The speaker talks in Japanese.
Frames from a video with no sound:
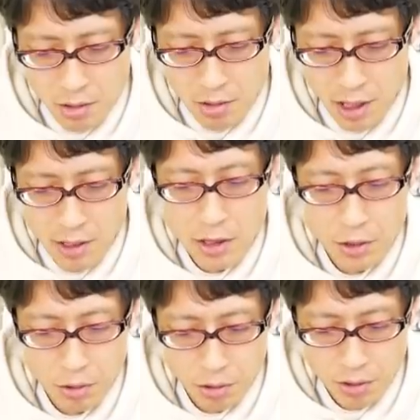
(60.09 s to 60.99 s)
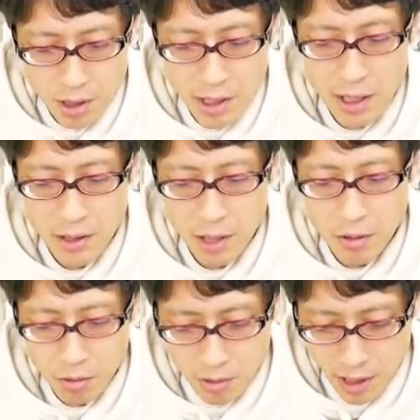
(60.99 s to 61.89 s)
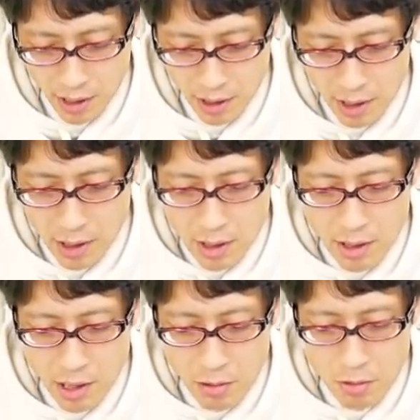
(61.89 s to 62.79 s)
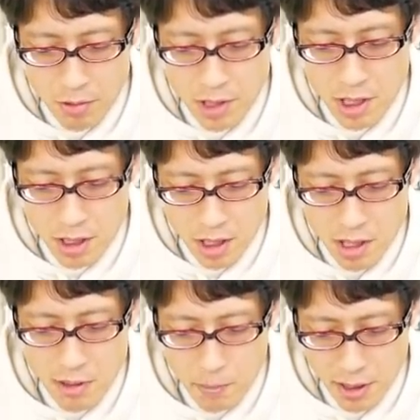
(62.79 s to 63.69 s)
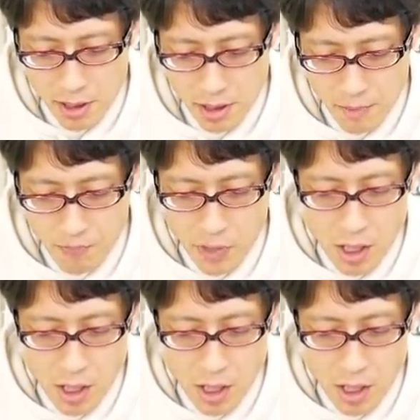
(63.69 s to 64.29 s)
協会で揃って会見を行い、えー、かっこうちに市はメッセージ、